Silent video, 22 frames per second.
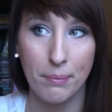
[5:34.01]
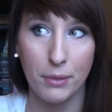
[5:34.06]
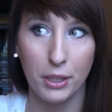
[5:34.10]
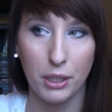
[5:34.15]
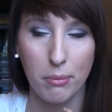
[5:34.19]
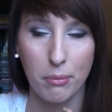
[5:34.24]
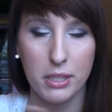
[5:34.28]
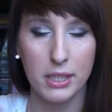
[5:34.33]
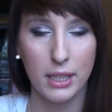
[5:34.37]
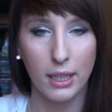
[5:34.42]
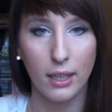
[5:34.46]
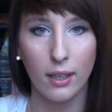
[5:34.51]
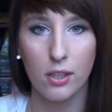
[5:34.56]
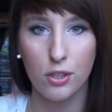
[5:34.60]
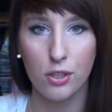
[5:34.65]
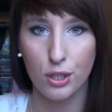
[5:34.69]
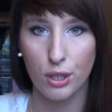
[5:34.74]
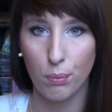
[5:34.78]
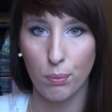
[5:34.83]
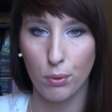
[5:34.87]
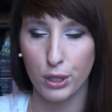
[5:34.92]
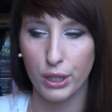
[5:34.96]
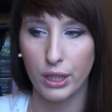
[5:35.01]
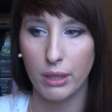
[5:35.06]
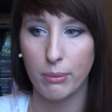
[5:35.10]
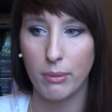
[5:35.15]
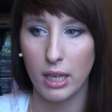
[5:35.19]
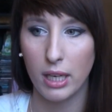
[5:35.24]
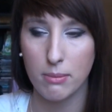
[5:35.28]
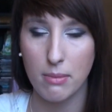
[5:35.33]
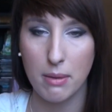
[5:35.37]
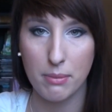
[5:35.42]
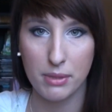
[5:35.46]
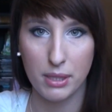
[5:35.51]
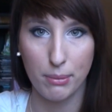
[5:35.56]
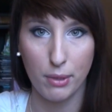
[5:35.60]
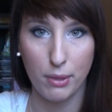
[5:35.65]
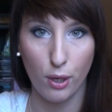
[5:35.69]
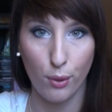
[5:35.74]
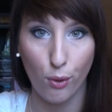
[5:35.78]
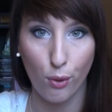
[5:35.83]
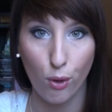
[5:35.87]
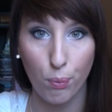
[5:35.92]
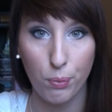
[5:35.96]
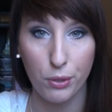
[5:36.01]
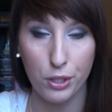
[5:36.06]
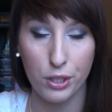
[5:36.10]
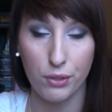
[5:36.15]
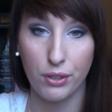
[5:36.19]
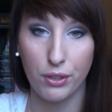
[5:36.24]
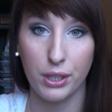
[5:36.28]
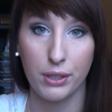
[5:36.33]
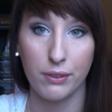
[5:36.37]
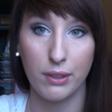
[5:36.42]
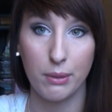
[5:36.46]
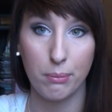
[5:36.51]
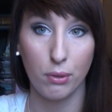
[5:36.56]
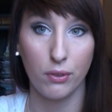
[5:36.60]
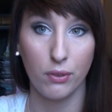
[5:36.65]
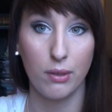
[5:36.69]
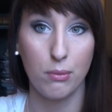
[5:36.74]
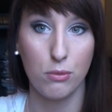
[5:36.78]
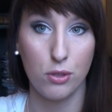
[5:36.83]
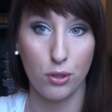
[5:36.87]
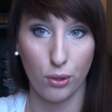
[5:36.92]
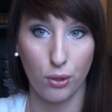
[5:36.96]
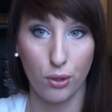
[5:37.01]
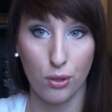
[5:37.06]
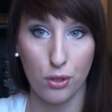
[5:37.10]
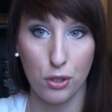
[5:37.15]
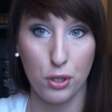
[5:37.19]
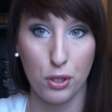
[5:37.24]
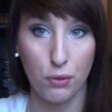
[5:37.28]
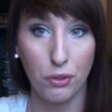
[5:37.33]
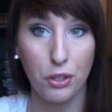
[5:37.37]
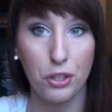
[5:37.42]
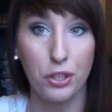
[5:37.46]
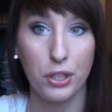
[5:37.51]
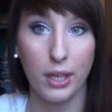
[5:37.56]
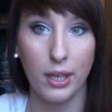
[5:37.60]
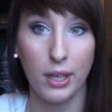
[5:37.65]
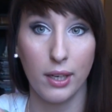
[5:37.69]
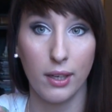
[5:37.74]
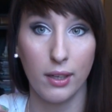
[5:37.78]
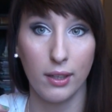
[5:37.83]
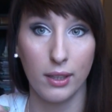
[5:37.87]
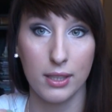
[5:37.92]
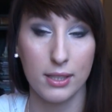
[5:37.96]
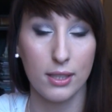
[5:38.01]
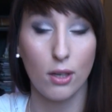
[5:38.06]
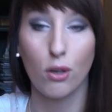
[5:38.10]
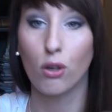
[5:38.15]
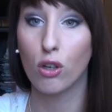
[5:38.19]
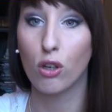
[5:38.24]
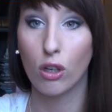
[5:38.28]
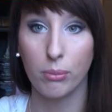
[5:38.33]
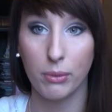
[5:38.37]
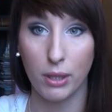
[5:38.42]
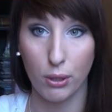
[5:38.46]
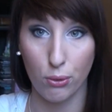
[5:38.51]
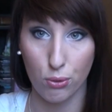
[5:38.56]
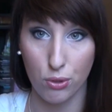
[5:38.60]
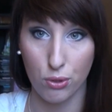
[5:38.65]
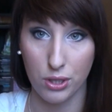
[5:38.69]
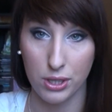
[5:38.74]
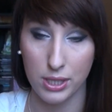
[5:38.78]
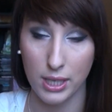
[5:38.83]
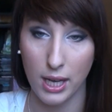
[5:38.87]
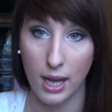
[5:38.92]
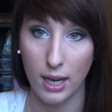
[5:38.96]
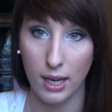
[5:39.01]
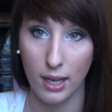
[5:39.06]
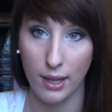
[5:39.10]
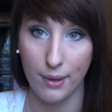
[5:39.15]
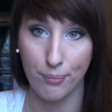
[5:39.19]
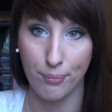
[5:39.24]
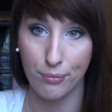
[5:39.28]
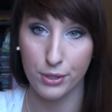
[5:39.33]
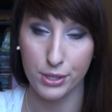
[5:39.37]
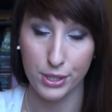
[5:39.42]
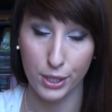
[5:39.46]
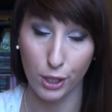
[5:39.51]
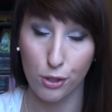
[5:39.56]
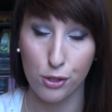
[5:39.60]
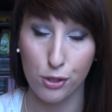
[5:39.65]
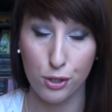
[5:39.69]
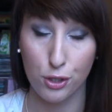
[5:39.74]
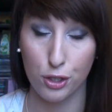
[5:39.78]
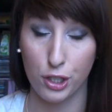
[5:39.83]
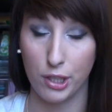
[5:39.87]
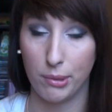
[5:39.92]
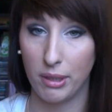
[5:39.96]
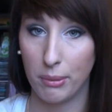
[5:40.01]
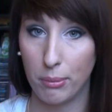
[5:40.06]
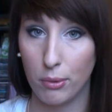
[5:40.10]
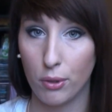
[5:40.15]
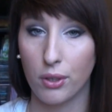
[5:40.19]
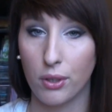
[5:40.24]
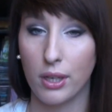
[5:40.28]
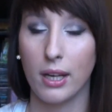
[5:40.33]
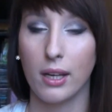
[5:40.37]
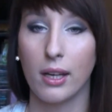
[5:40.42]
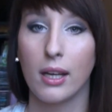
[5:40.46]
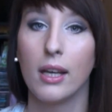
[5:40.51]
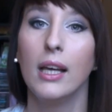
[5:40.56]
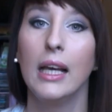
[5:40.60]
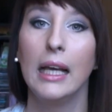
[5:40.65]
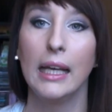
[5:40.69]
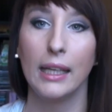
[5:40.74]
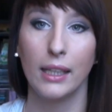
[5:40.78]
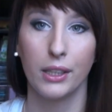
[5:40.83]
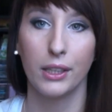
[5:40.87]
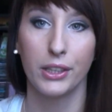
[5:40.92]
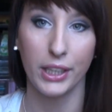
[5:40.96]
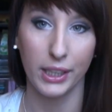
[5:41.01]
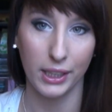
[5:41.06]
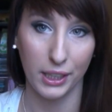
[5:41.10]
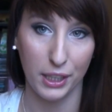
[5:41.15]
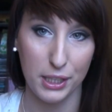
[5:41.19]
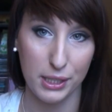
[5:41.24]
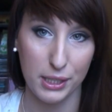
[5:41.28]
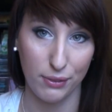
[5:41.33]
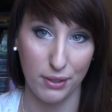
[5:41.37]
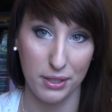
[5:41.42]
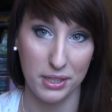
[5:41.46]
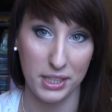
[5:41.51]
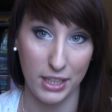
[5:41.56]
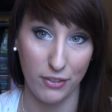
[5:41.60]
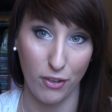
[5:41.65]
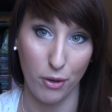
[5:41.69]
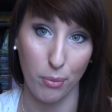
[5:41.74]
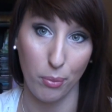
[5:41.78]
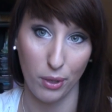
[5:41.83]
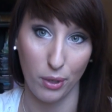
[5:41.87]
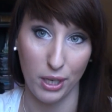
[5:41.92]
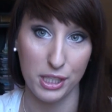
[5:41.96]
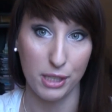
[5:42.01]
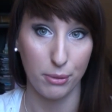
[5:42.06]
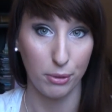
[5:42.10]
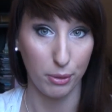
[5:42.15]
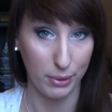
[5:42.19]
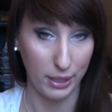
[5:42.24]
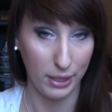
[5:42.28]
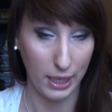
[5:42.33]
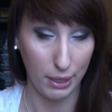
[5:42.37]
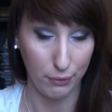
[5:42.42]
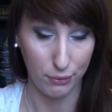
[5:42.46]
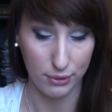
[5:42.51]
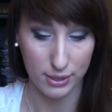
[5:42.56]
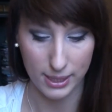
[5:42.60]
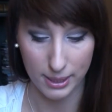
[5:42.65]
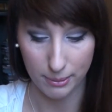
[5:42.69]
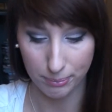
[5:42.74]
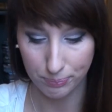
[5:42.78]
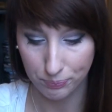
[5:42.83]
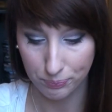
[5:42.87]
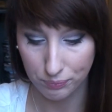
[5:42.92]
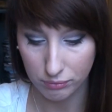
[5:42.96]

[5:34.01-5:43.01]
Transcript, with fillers: Natomiast ja jej jeszcze nie posiadam, ale mam zamiar ją kupić i wtedy Wam powiem, czy to rzeczywiście jest ogromna różnica, ale z tego co czytam na blogach jednak jest, więc ja Wam polecam tę rękawicę.